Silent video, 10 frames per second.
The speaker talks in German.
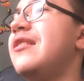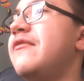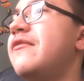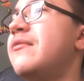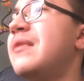
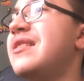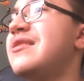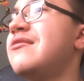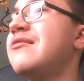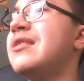
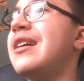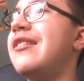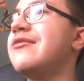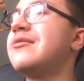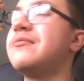Informationen
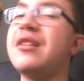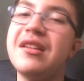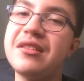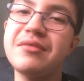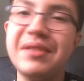Außer
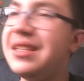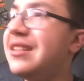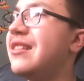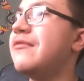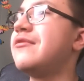neue
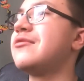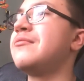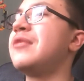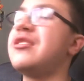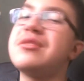Spiele,
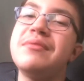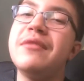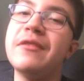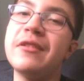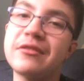zum neuen
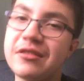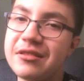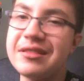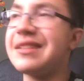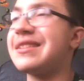Spiel von
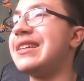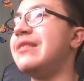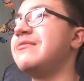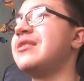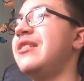Rockstar
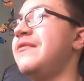Games,